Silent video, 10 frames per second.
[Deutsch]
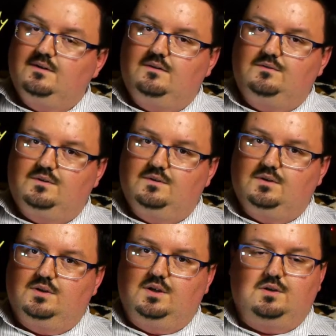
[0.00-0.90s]
Und
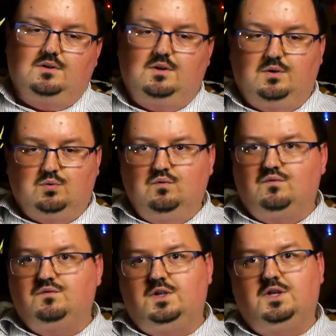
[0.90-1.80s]
äh, der hat den
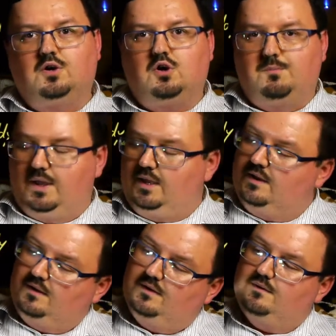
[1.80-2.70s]
gerufen, Diener, komm mal
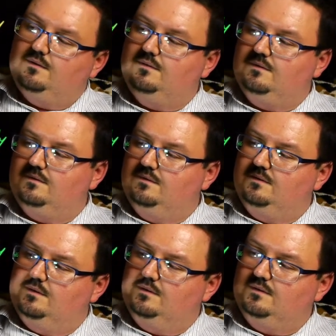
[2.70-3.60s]
her. Oh,
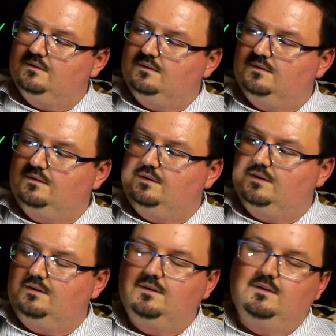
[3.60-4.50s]
aha. Und
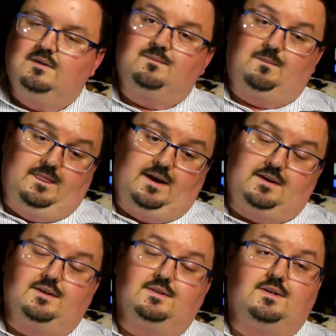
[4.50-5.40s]
dann? Dann hat
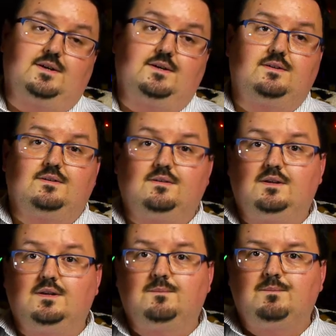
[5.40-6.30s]
er gesagt,
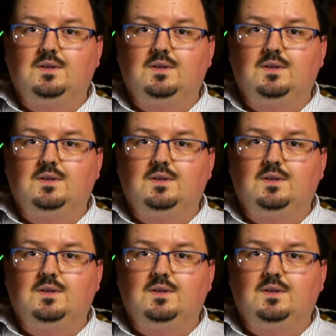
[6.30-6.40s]
Diener,